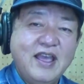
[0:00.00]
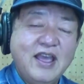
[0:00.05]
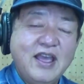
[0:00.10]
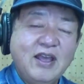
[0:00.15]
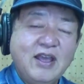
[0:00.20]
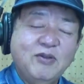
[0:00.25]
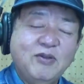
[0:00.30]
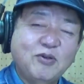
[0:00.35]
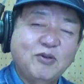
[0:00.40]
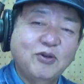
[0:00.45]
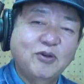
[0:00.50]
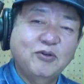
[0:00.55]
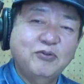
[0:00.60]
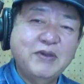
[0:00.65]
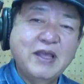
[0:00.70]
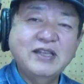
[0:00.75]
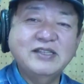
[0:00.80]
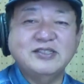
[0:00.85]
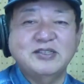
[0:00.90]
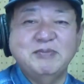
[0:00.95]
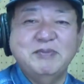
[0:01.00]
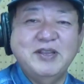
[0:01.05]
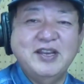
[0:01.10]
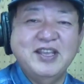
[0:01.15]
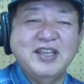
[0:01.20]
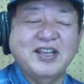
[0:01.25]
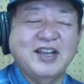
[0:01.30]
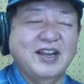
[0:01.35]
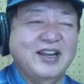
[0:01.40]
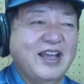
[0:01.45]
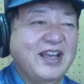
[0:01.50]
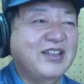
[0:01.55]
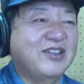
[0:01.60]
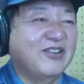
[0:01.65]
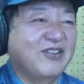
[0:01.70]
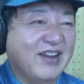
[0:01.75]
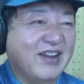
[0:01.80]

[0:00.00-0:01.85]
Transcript: 辺野古のフェンス見に行かないとか